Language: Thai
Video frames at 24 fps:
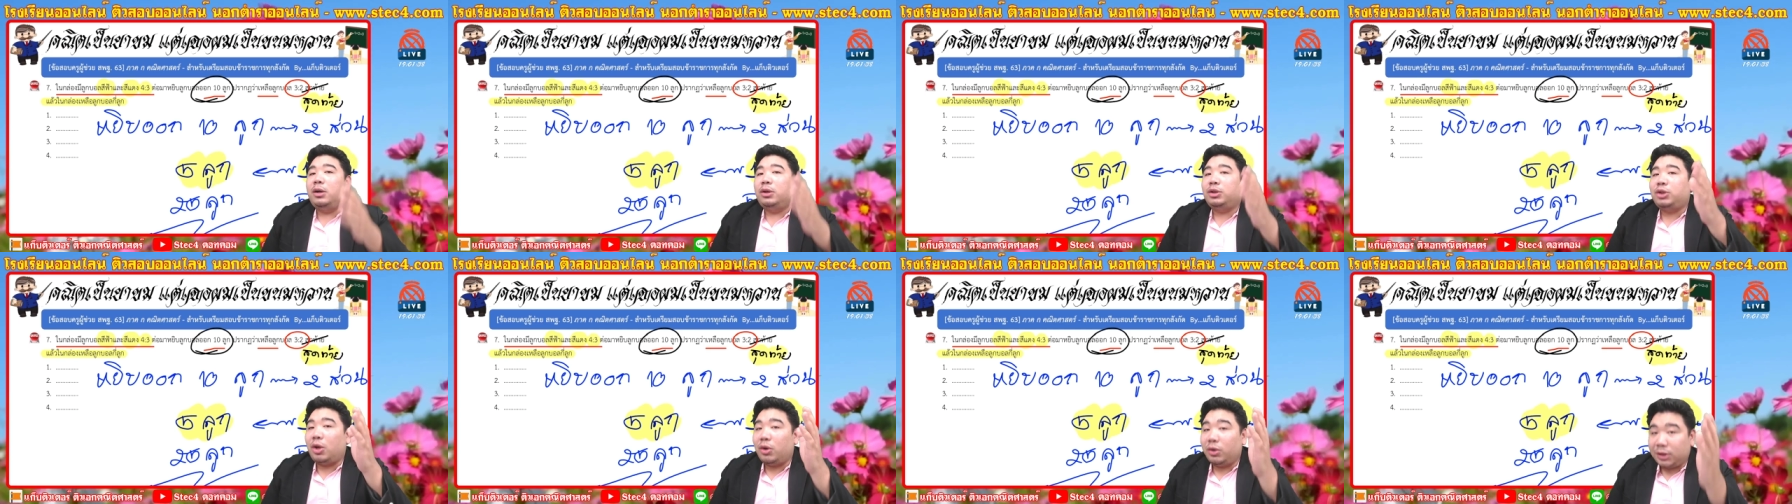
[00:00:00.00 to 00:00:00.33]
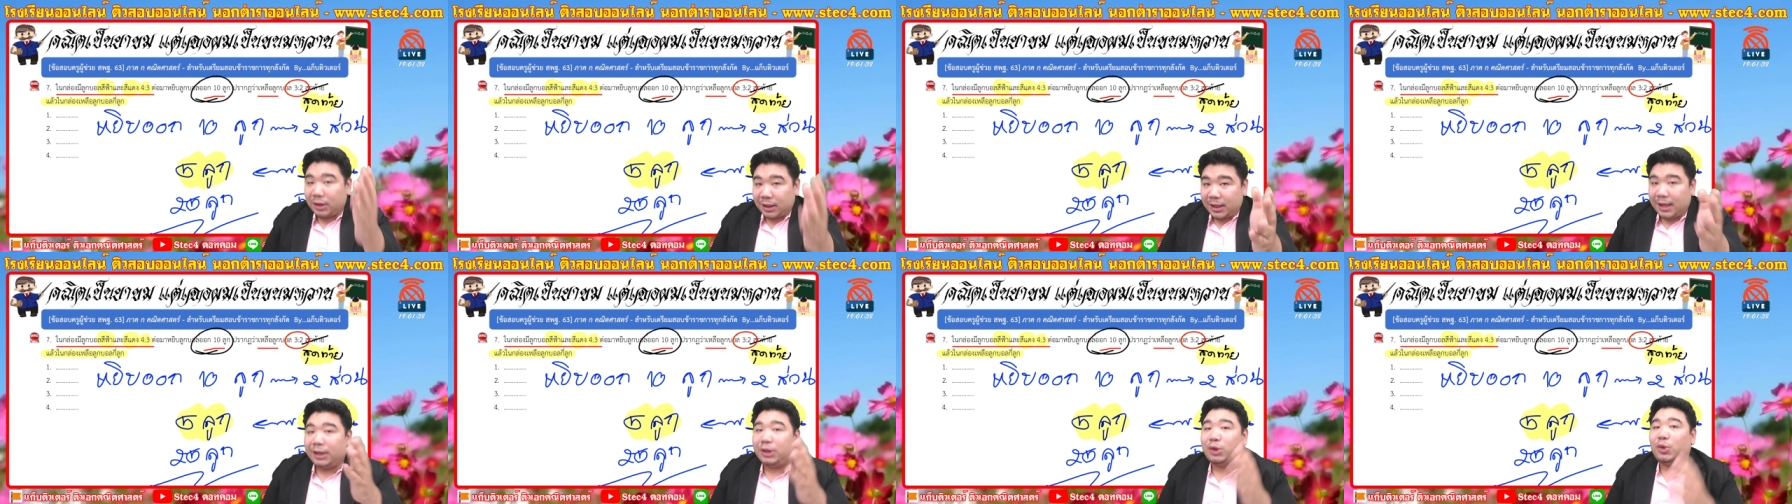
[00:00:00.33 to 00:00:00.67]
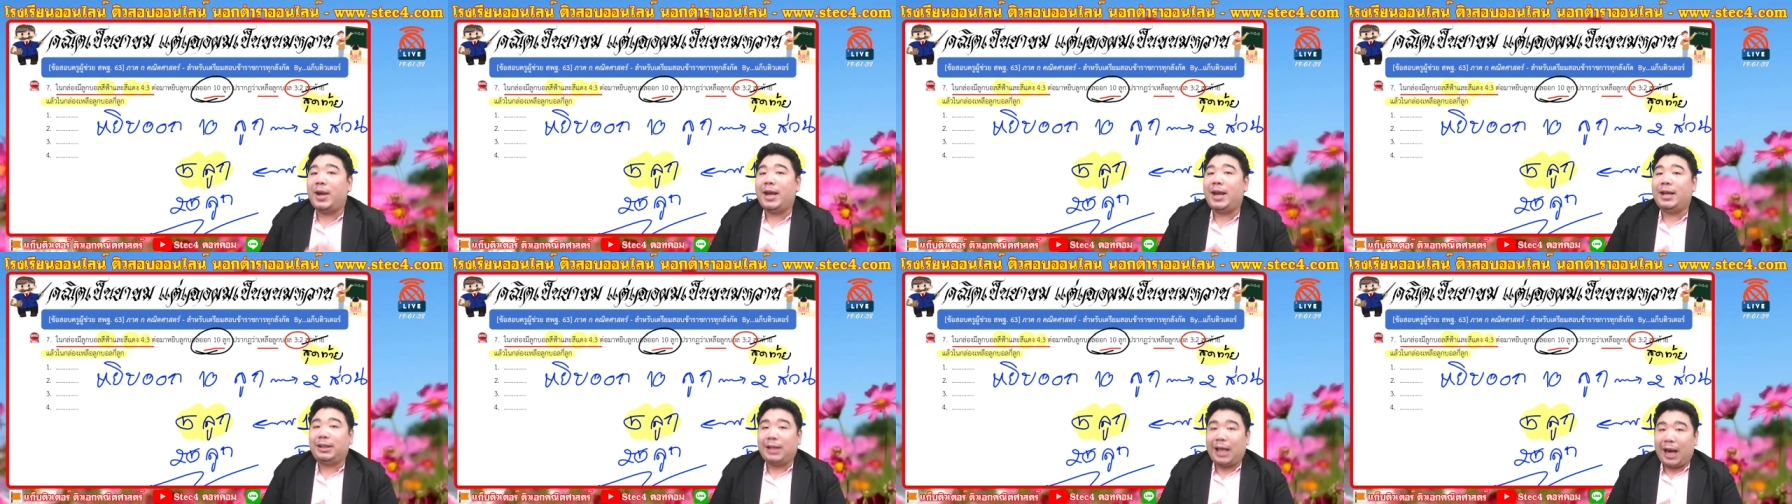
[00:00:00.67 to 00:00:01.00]
ต้องเตือนตัว
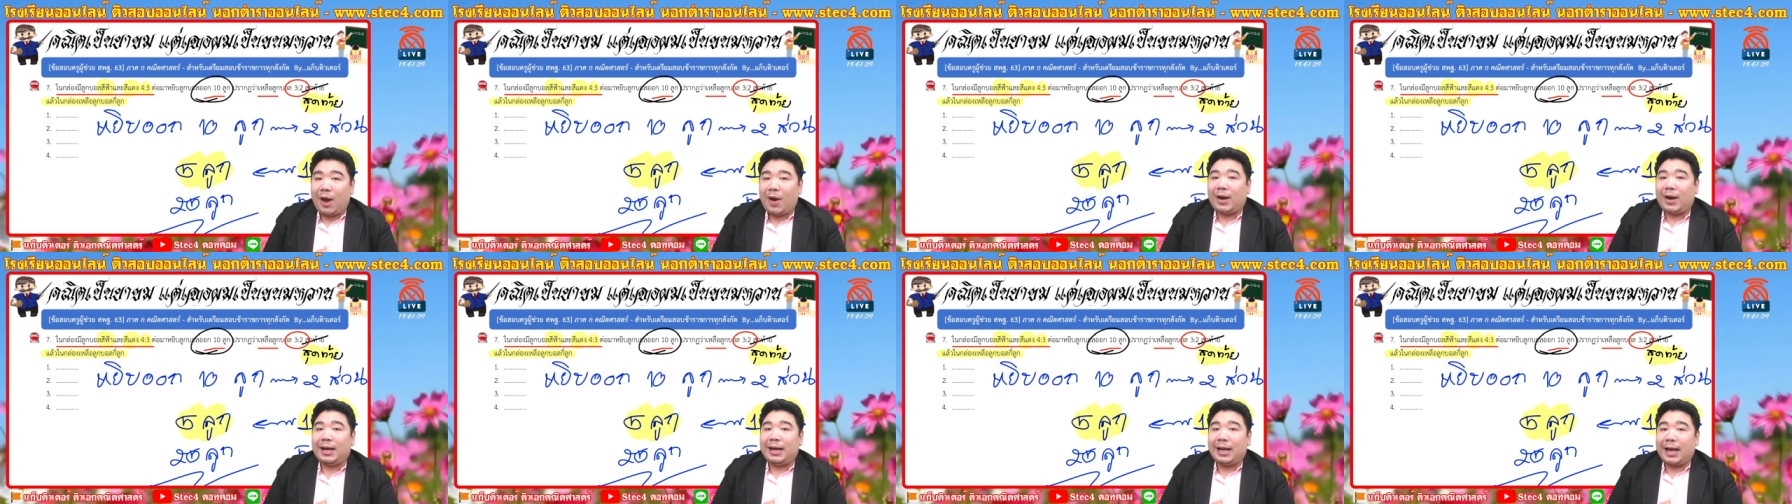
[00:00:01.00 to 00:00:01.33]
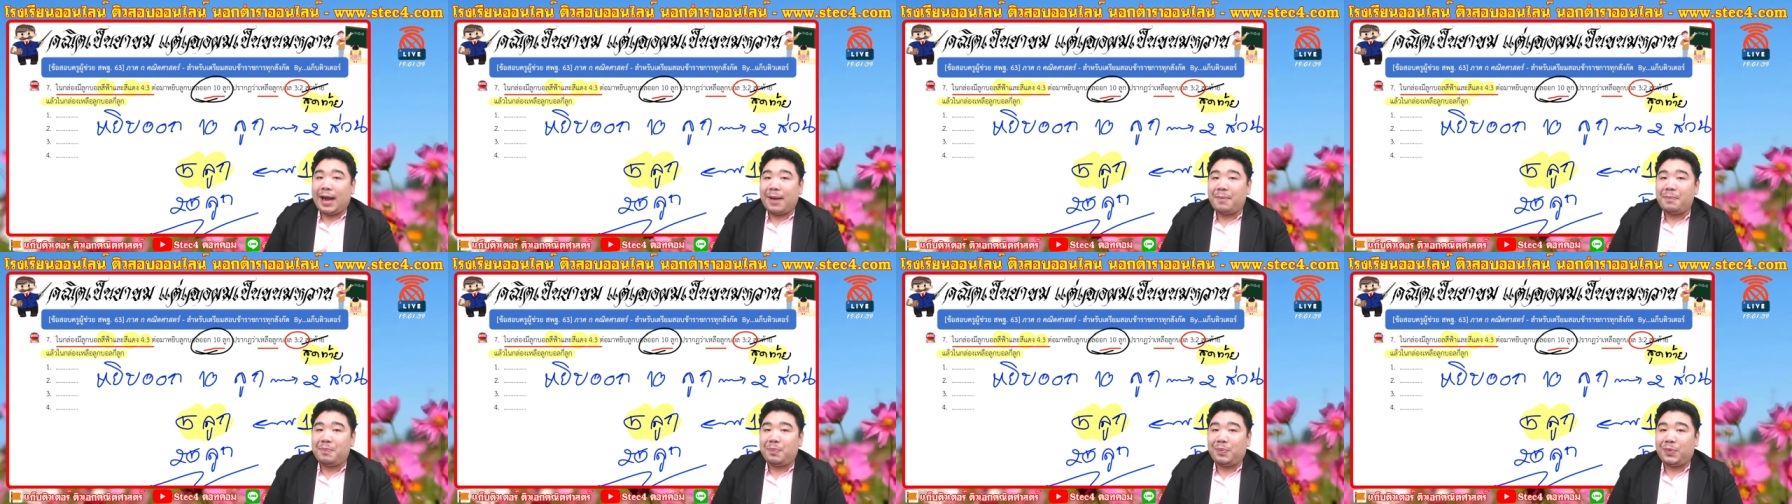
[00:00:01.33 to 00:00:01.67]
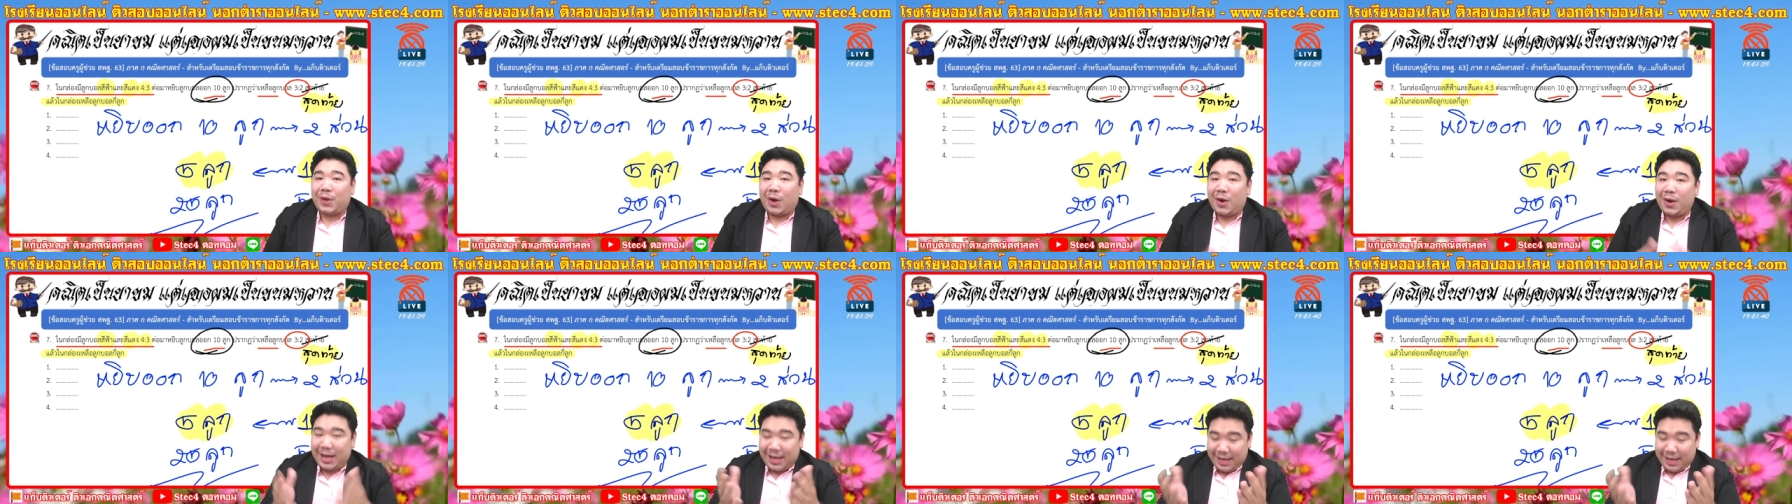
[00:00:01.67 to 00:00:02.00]
เองตลอดนะครับ
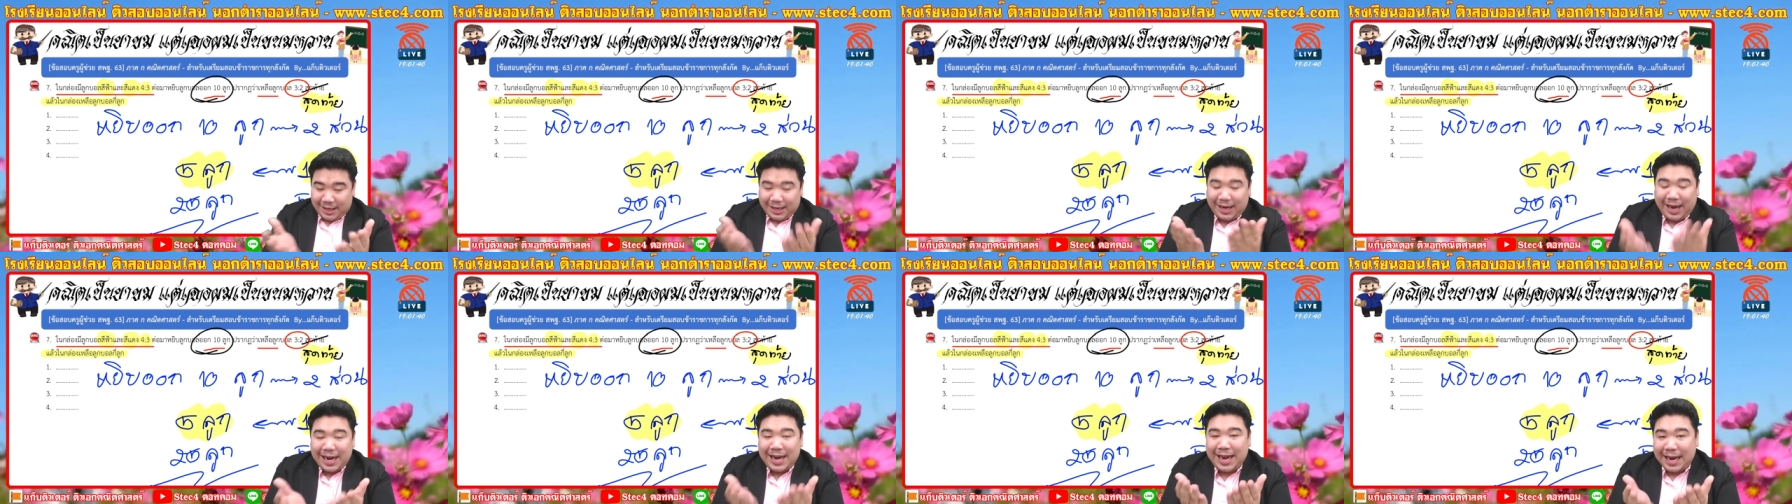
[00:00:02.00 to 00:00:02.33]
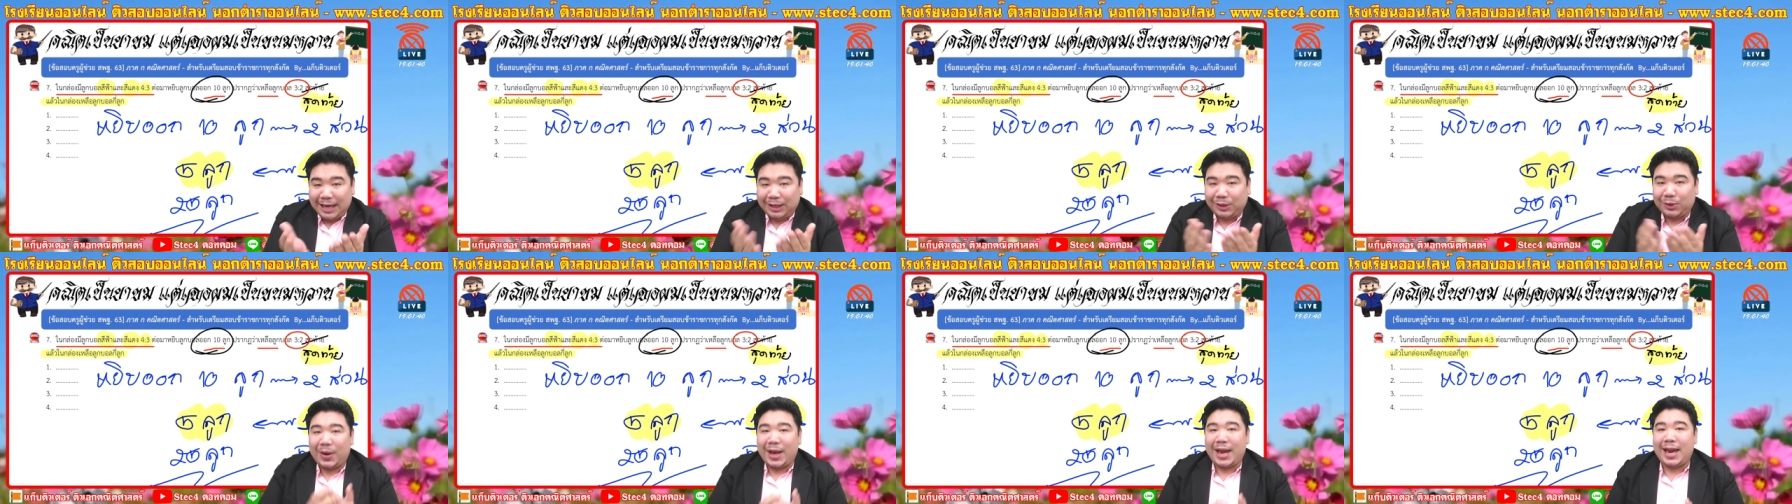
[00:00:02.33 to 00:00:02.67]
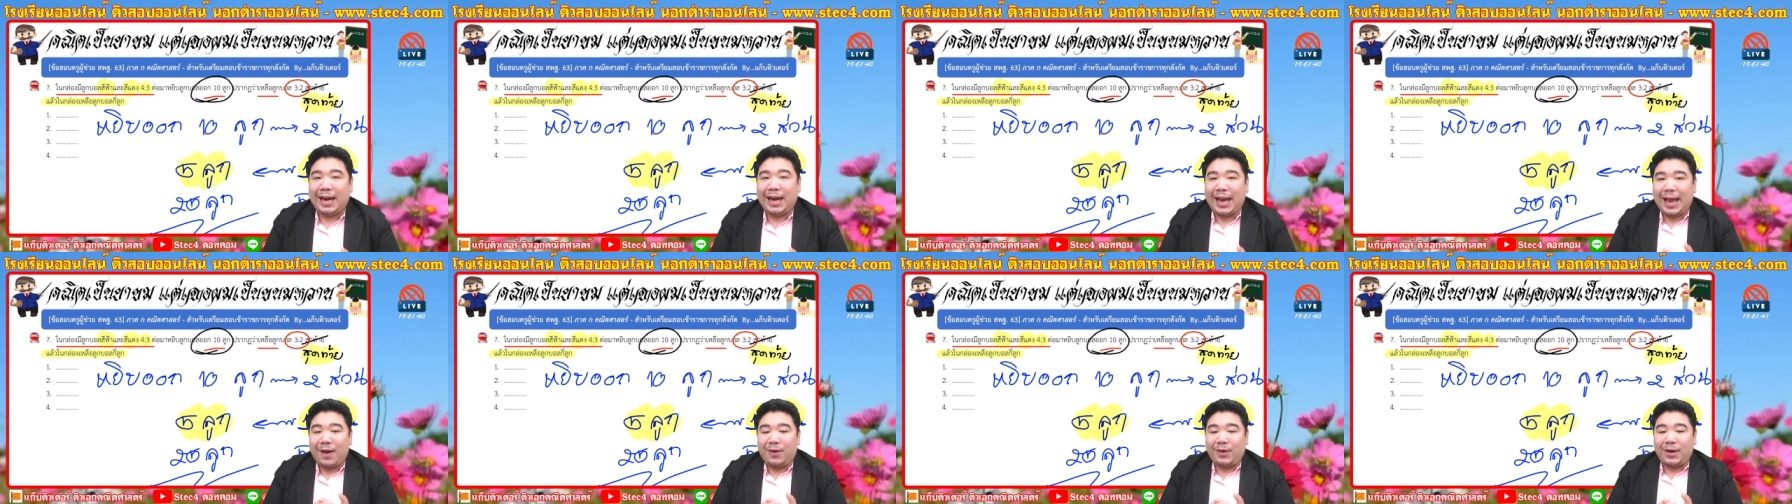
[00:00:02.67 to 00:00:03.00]
น้องหินคะแนนตัวเอง
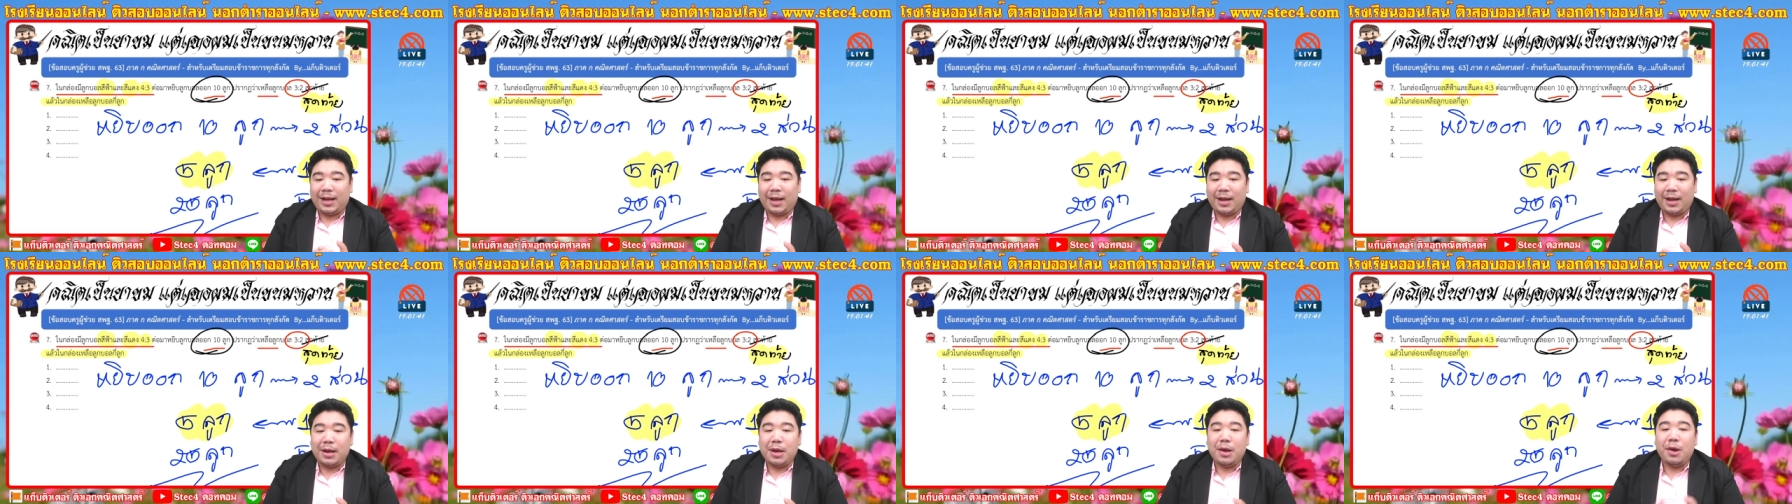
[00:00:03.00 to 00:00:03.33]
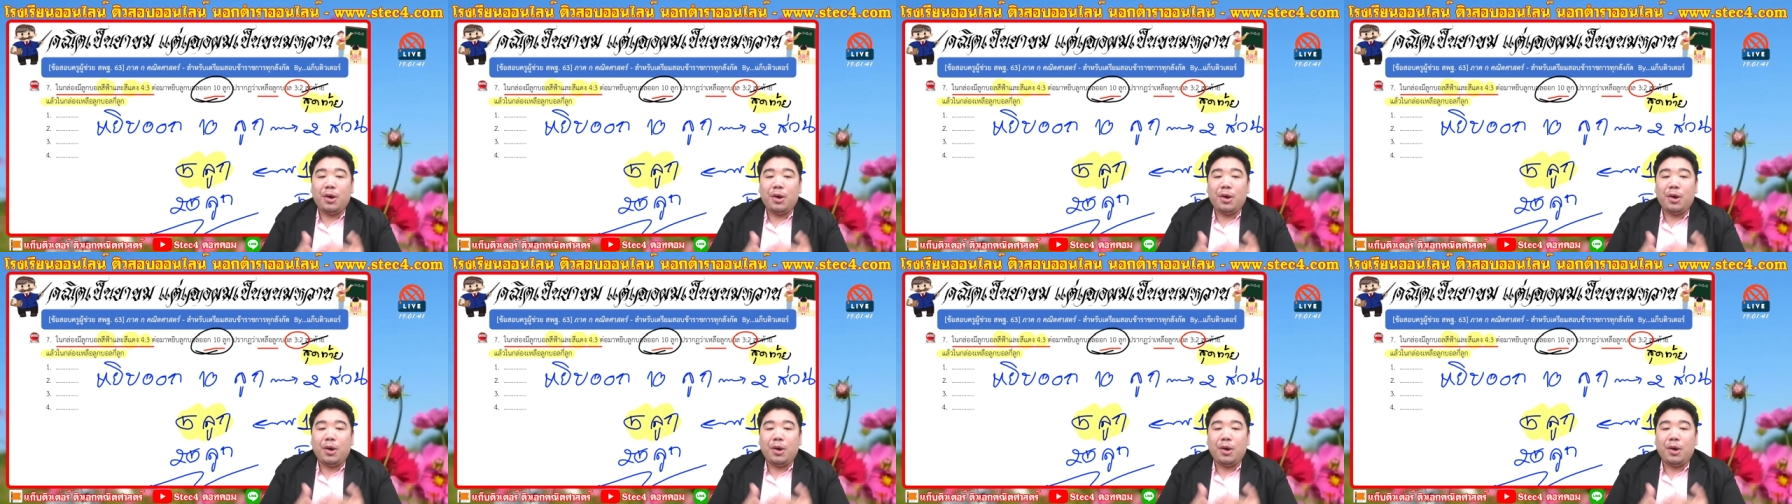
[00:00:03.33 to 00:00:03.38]
แล้วเนี่ย